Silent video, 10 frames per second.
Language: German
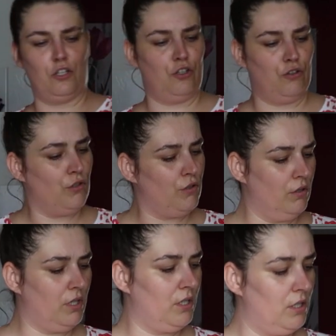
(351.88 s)
acht
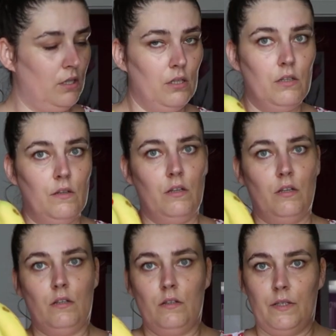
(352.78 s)
Stück.
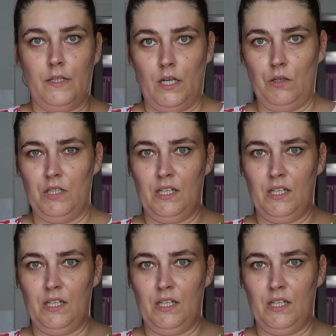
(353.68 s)
Genau,